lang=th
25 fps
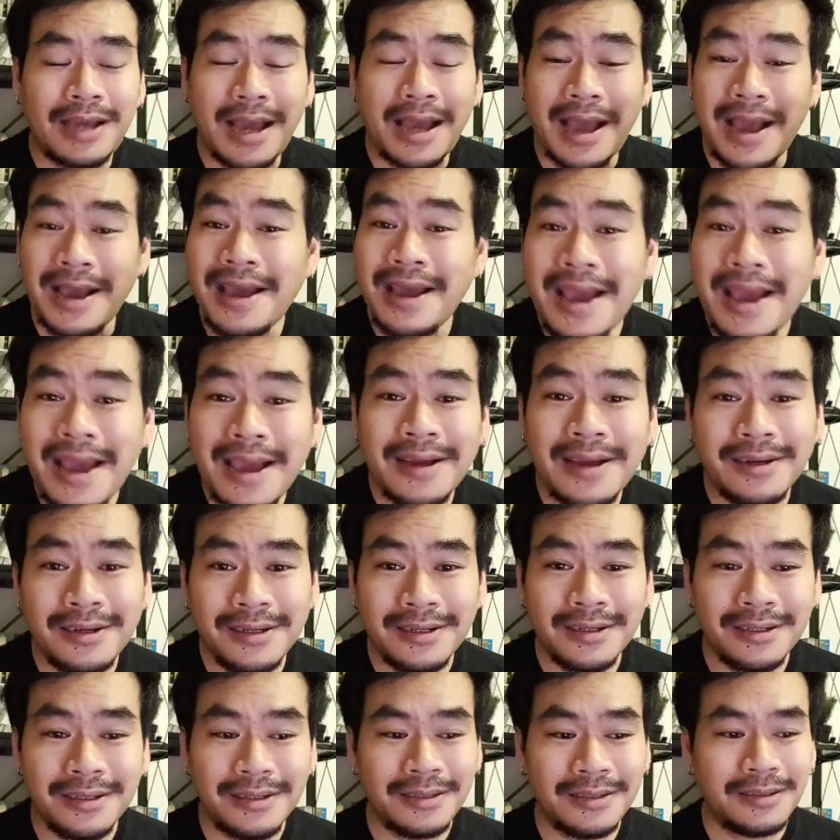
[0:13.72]
ขาข้างห
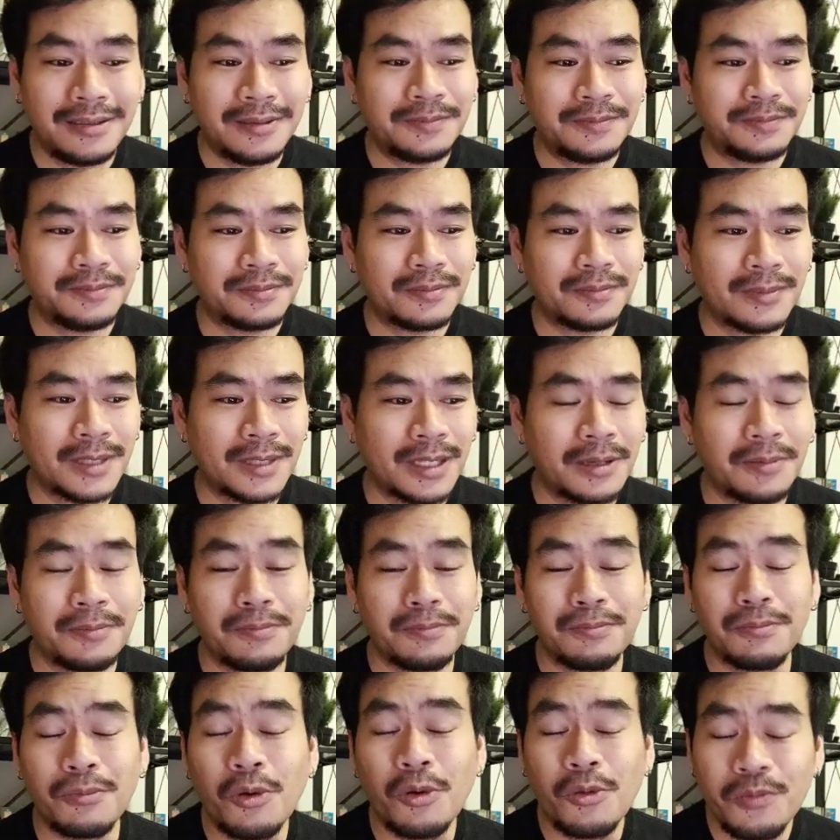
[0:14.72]
นึ่ง
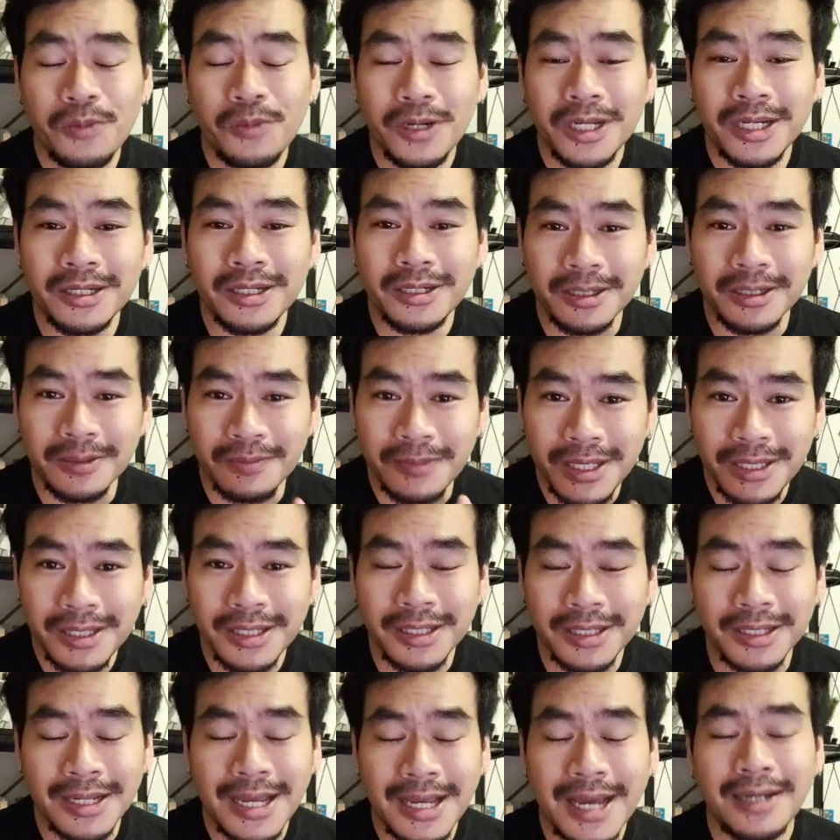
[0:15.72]
มุมหนึ่งหรือมิ
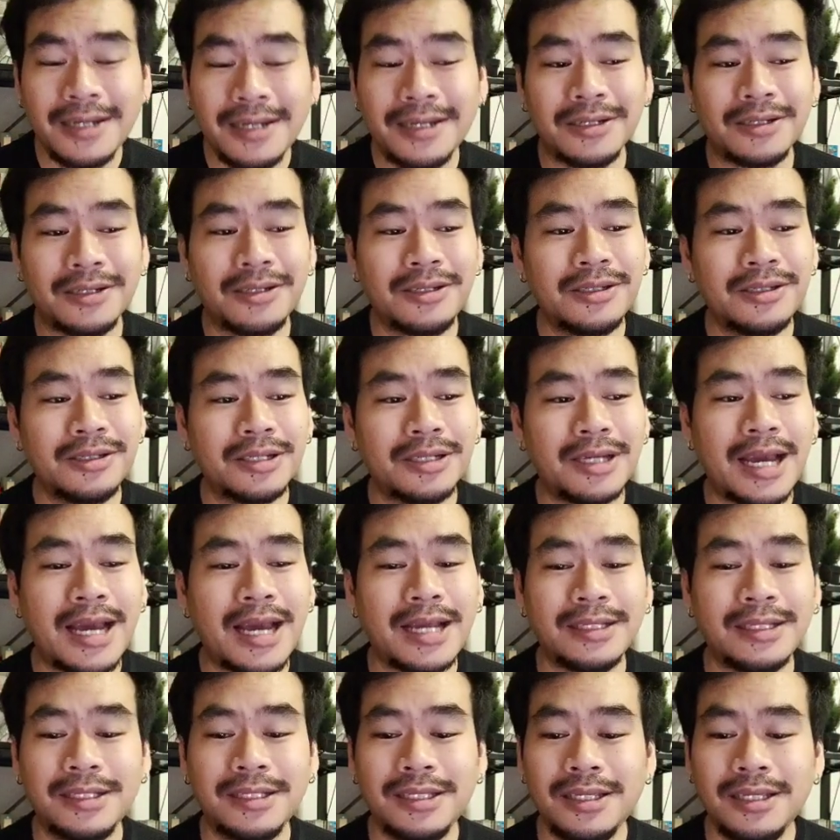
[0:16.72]
ติด้านหนึ่งก็คือกา
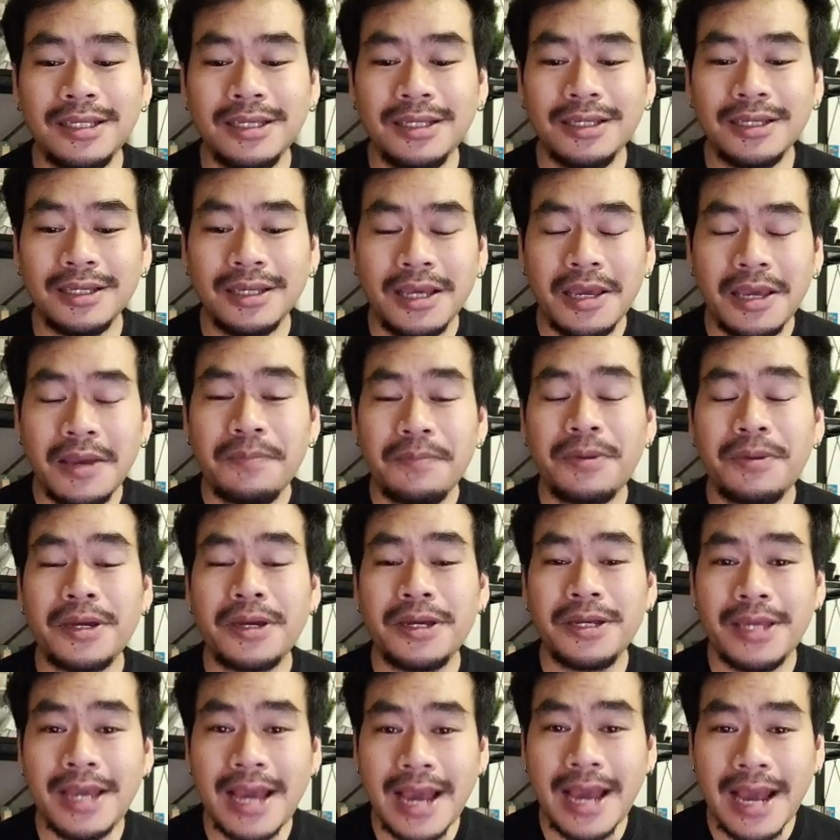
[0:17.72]
รที่พ
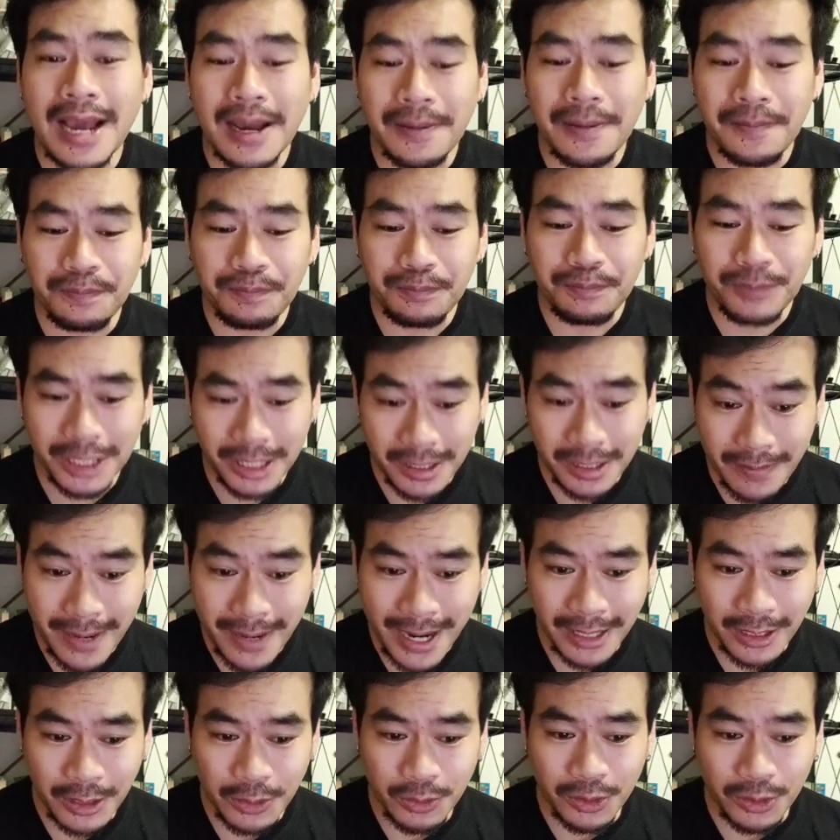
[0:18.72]
ยายามปฏิบั
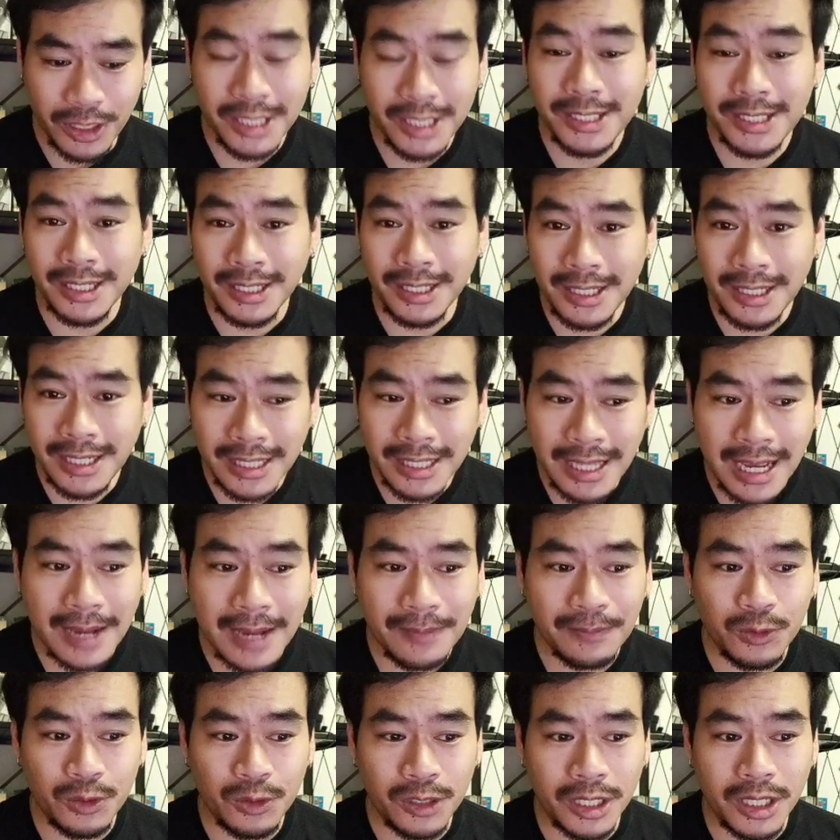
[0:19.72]
ติอยู่ในศีลในธรรม
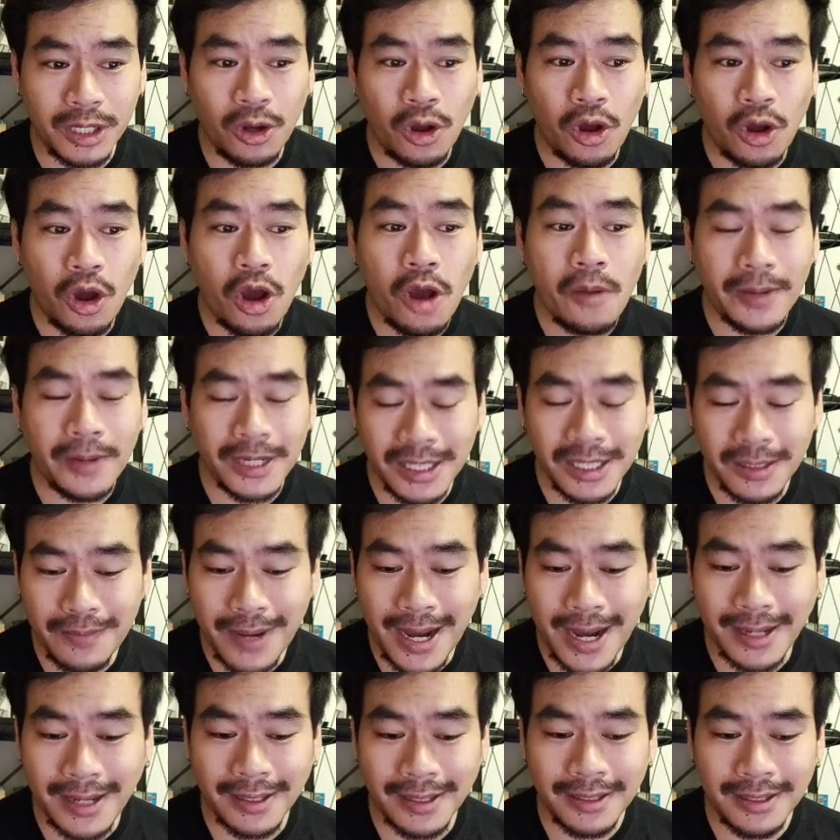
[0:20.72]
อยู่ในข้อปฏิ
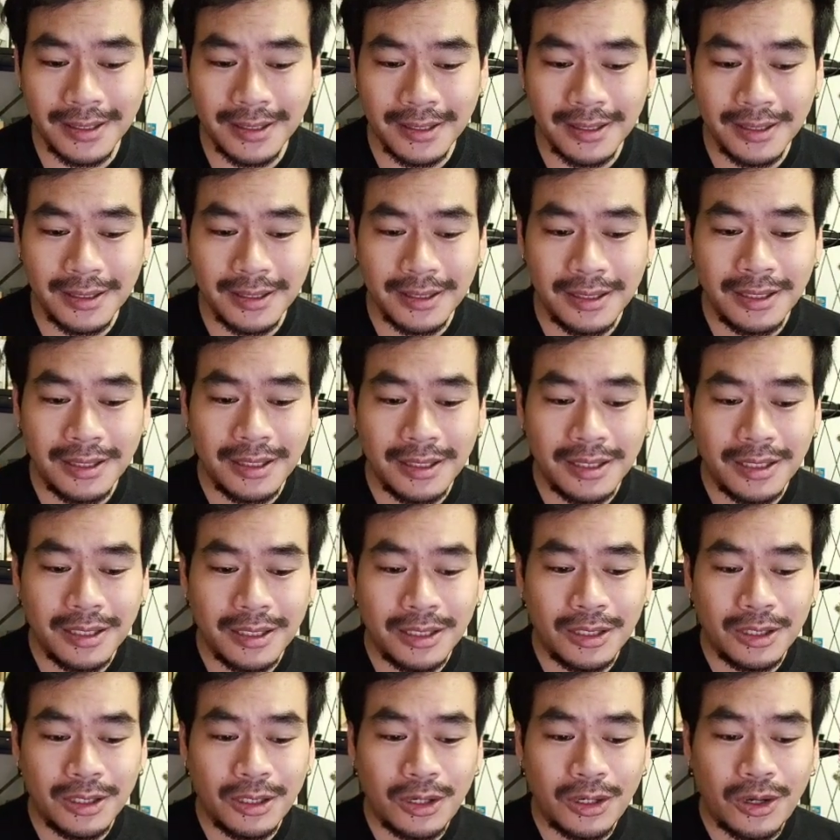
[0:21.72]
บัติ
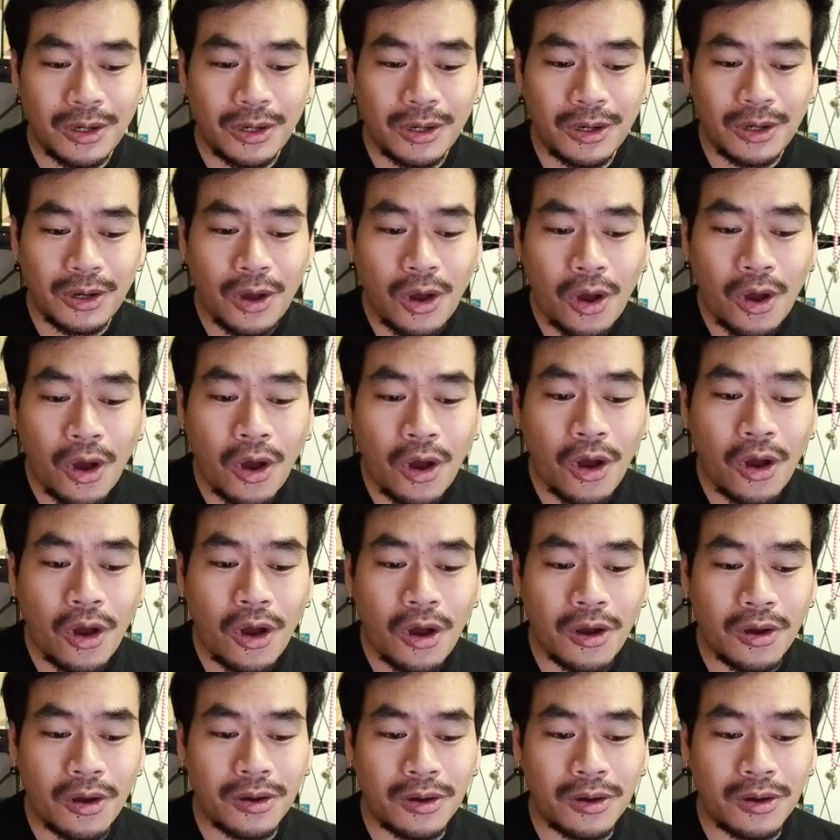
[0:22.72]
ข้อ